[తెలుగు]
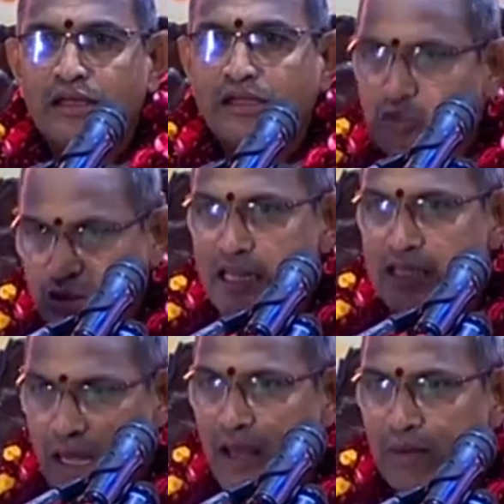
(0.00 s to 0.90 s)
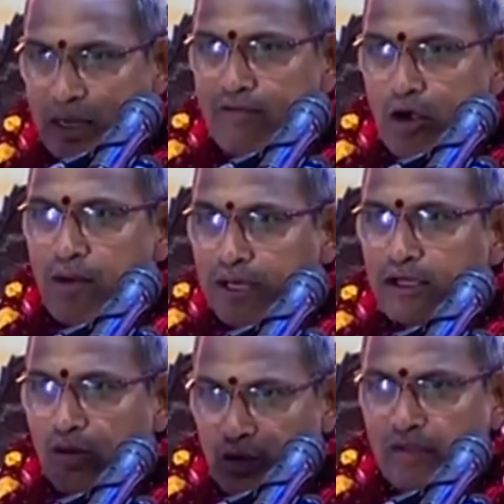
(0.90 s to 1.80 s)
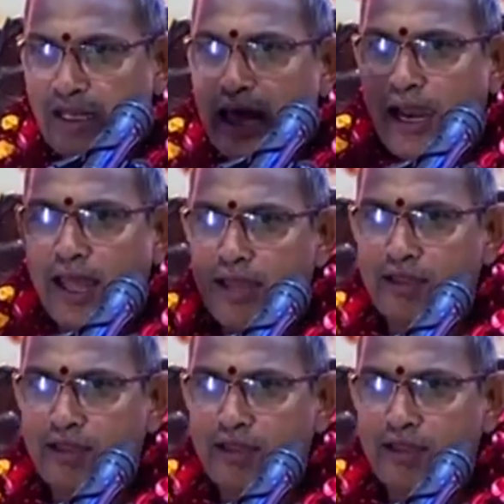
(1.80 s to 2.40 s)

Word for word: నీకు తెలియదా మళ్ళీ వాడు మాట్లాడుకుంటే వినాలా